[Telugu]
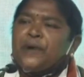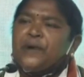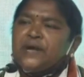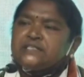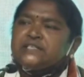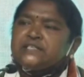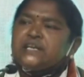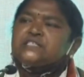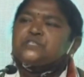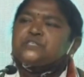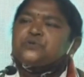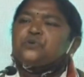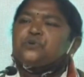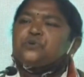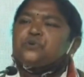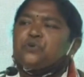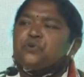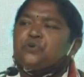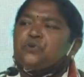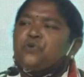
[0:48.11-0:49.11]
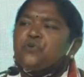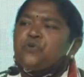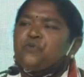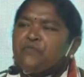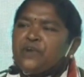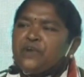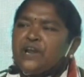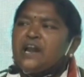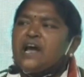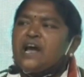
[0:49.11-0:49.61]
పనిచేసుకుంటూ
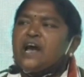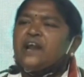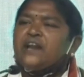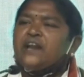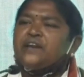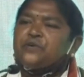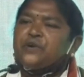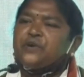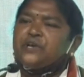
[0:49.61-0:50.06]
వెళ్ళాలని